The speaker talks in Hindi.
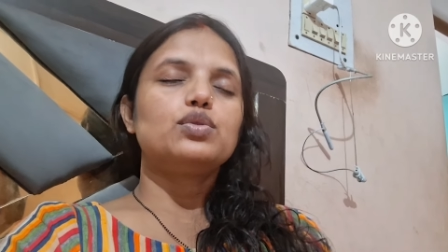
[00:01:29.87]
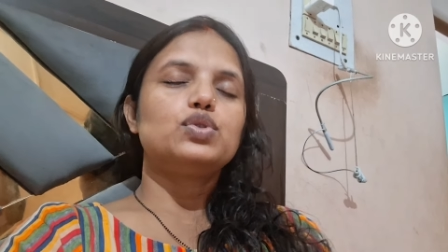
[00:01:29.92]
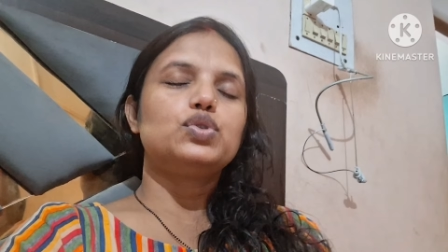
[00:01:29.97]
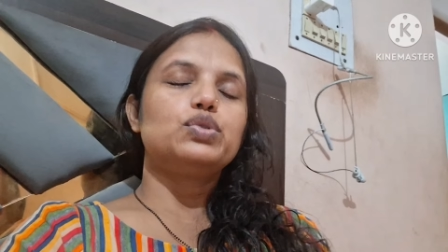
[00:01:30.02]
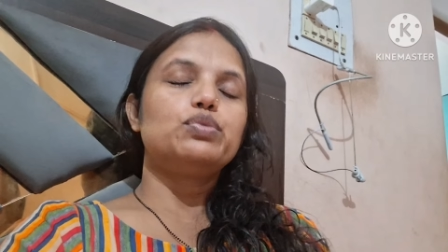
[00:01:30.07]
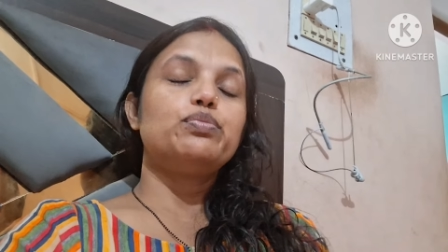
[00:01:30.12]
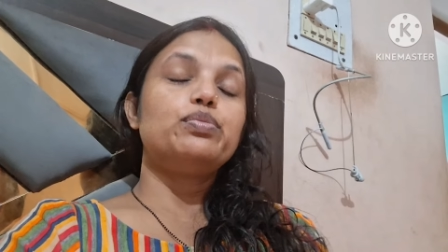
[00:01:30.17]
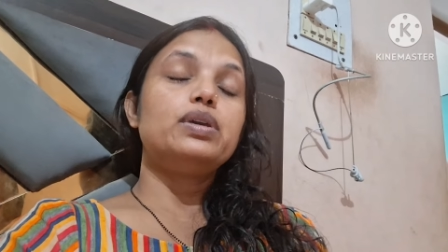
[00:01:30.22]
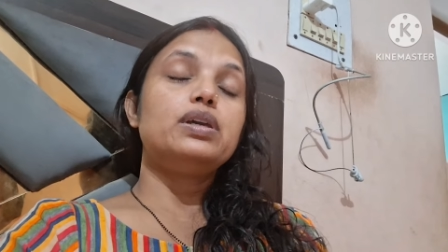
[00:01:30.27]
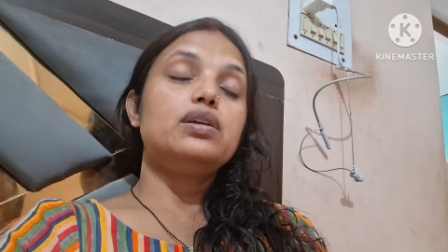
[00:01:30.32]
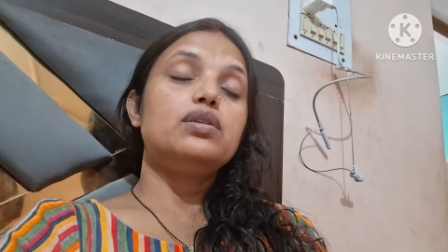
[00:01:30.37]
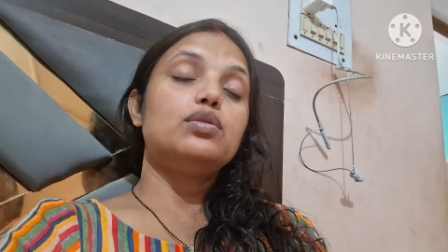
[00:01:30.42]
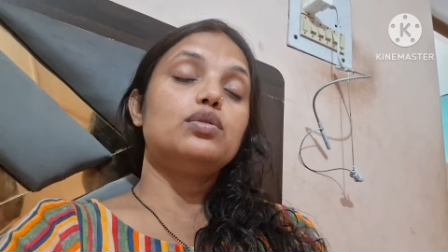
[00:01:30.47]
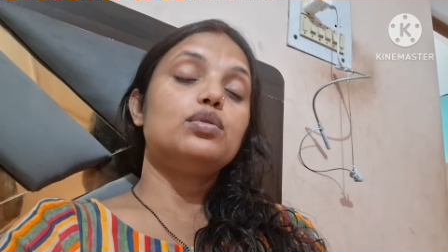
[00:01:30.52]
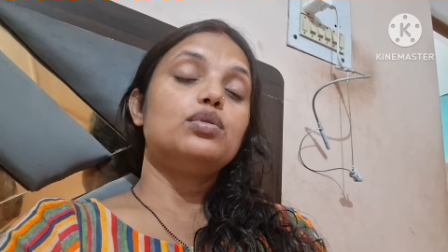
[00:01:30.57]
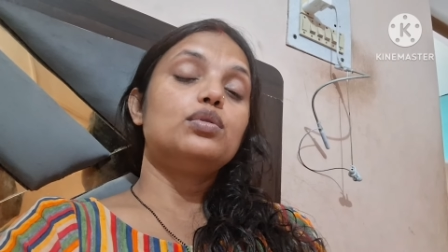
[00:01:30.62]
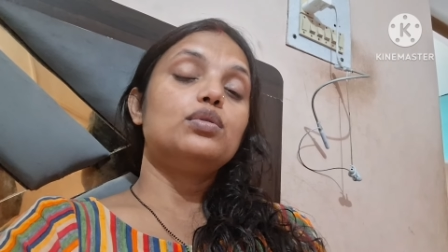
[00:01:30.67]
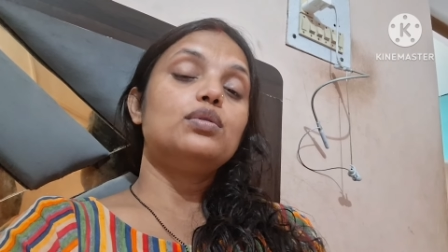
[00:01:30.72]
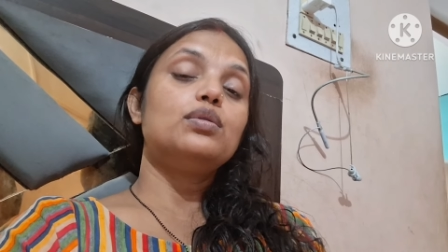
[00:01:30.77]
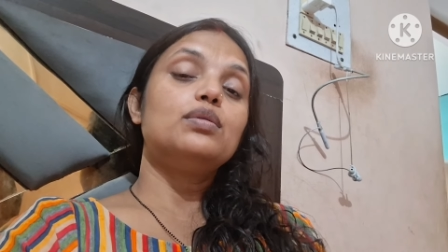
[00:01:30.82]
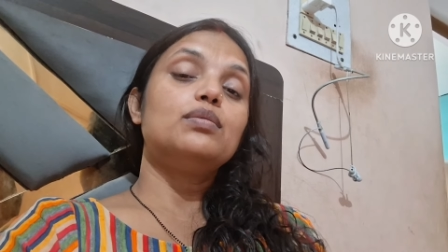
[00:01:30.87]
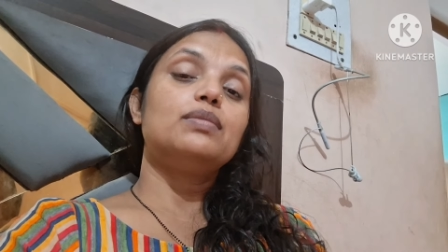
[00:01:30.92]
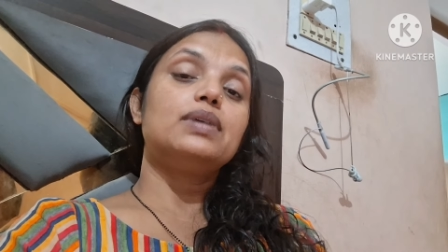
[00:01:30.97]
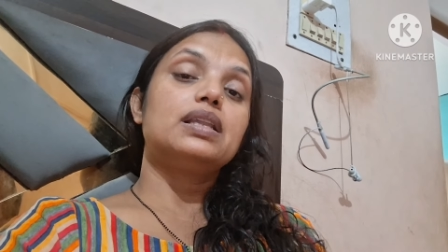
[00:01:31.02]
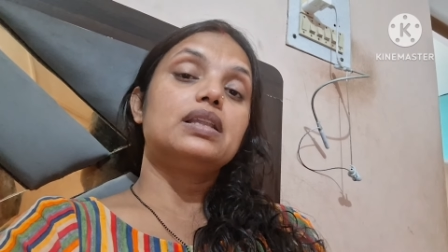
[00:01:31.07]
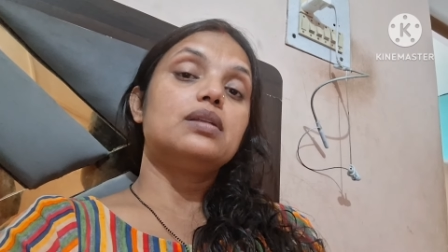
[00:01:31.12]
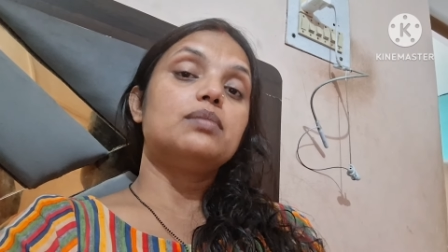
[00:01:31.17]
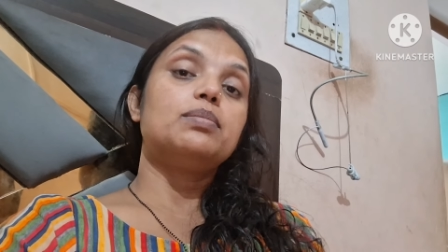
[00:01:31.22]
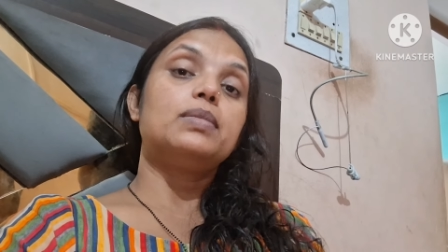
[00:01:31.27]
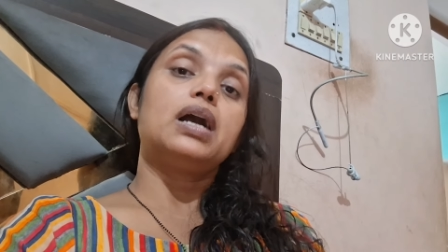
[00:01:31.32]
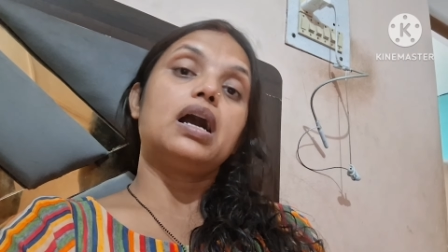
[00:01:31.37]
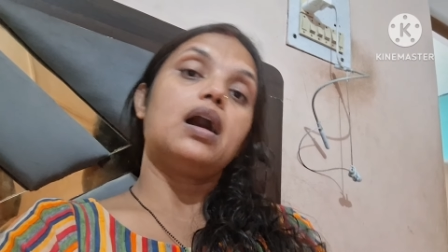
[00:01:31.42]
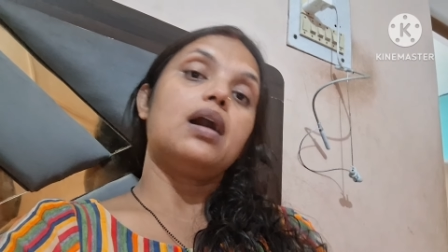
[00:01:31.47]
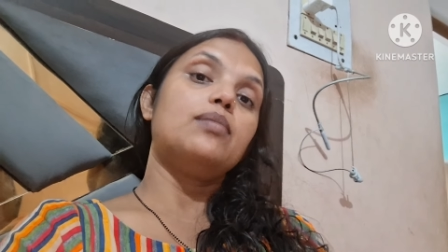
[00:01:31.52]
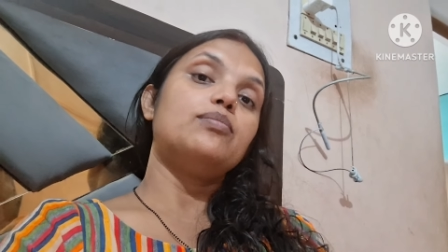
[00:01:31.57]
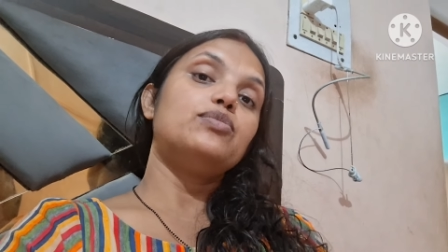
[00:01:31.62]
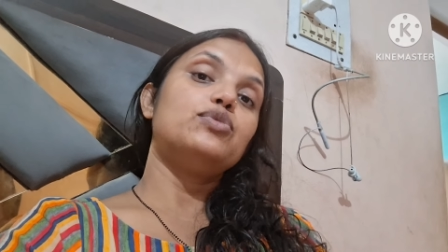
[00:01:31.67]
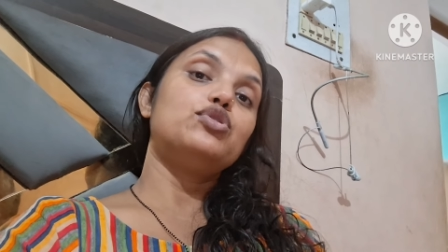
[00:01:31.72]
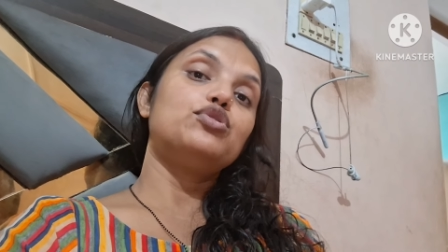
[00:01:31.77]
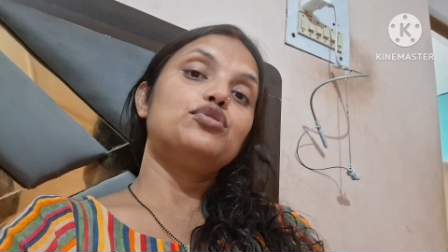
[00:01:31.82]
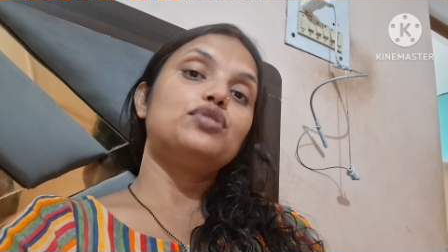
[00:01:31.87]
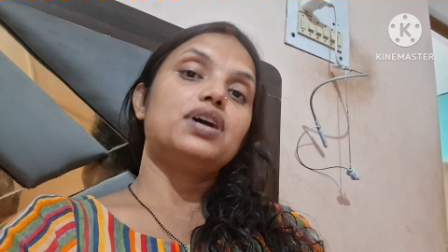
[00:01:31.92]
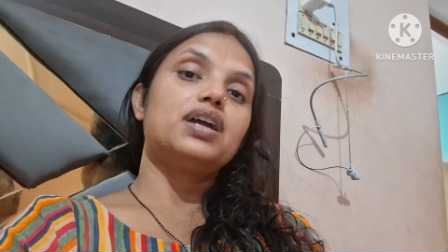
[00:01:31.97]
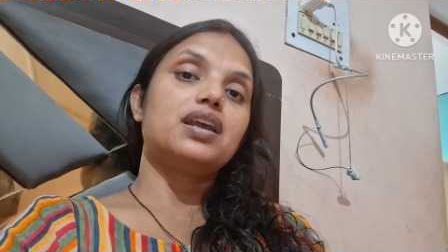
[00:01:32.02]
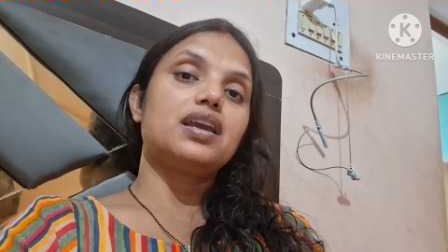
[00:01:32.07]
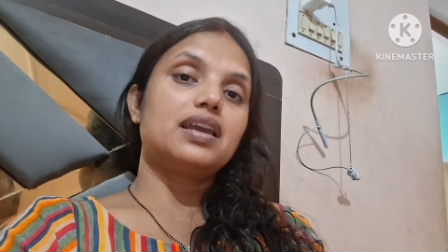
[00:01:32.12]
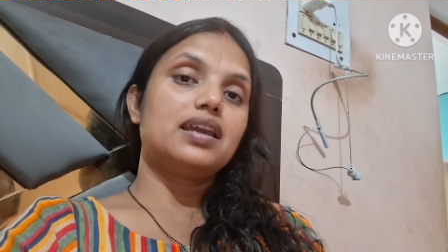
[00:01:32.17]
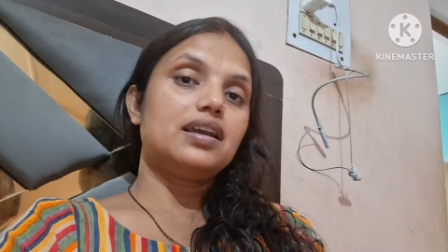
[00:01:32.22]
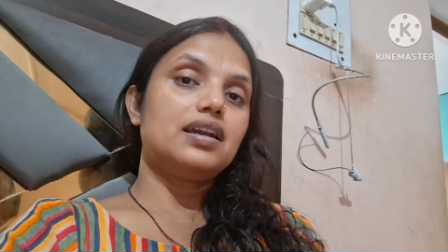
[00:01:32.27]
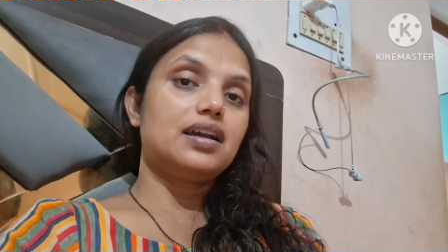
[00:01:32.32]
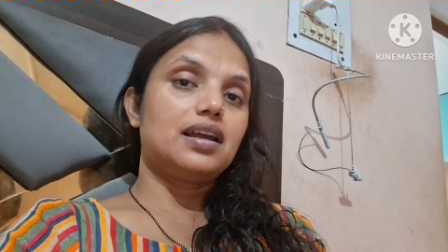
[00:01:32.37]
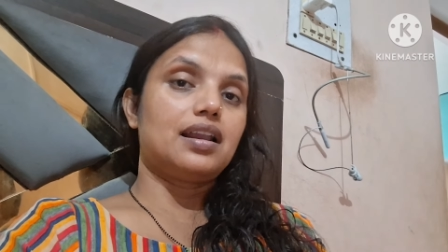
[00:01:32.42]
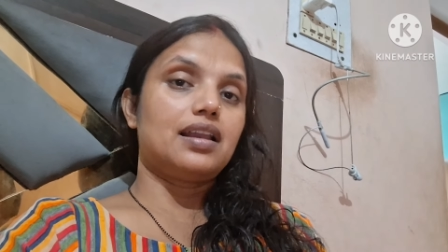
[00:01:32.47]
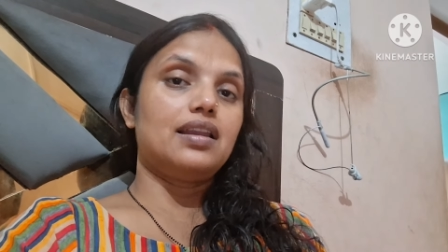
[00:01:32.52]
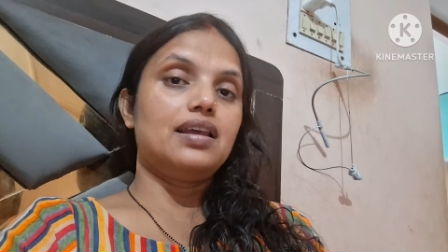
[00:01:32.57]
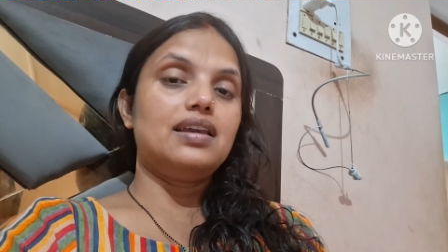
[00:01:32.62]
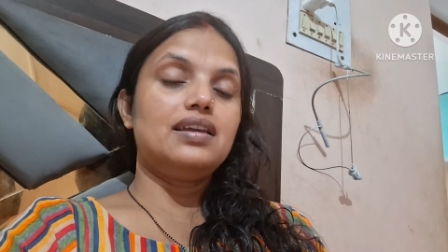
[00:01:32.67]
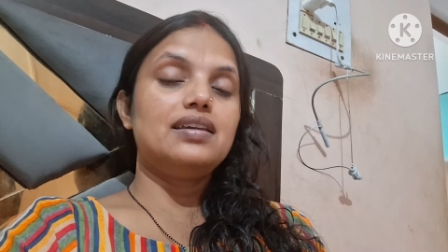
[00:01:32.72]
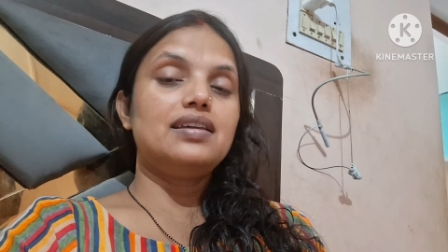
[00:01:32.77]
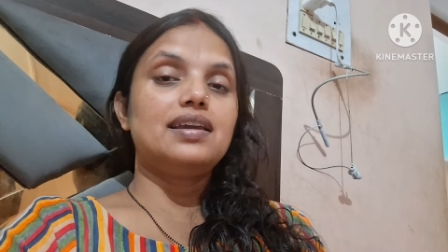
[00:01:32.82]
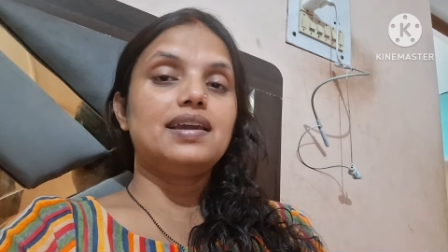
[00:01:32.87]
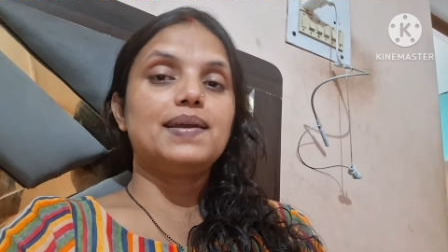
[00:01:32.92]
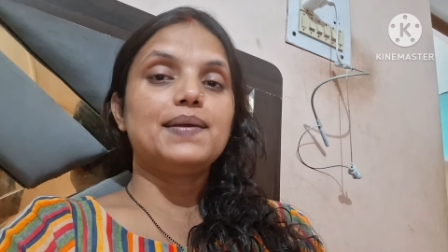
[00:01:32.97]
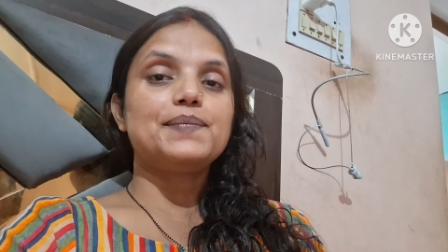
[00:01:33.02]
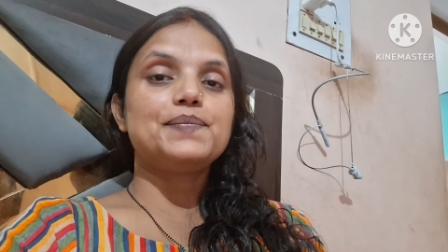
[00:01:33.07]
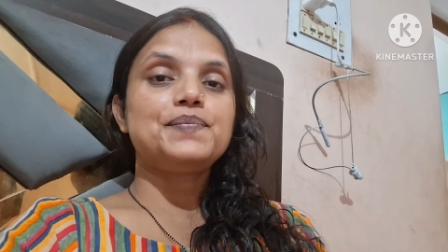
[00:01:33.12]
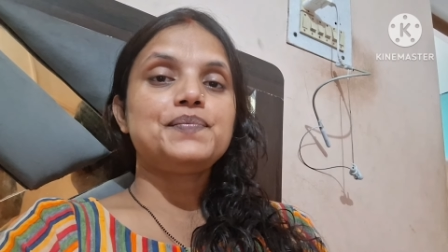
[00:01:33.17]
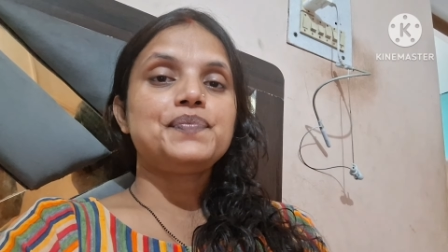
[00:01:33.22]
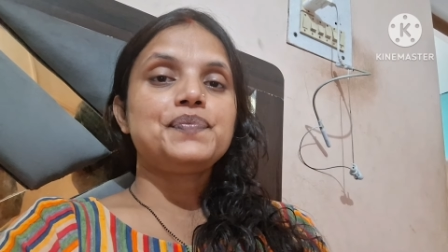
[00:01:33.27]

कुछ भी हो मतलब काम तो घर के करने ही हैं